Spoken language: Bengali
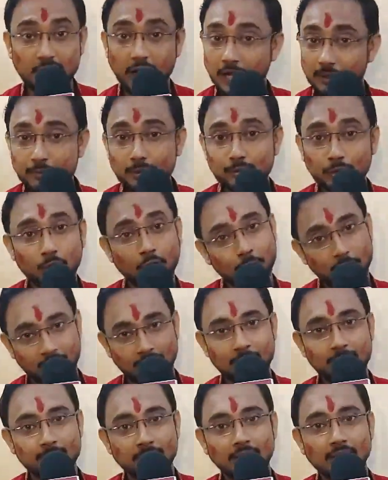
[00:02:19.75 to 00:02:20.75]
স্বাভাবিক তো
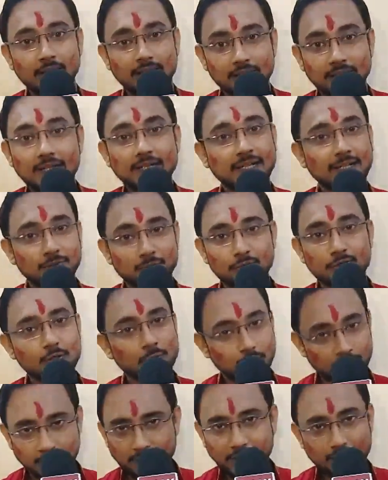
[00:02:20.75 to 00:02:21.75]
হবে না এটাই তো
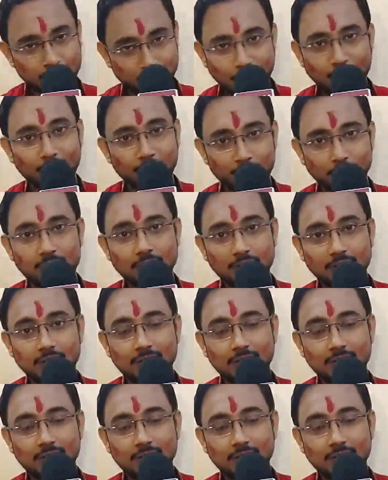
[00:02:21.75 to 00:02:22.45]
জীবন এটাই তো গল্প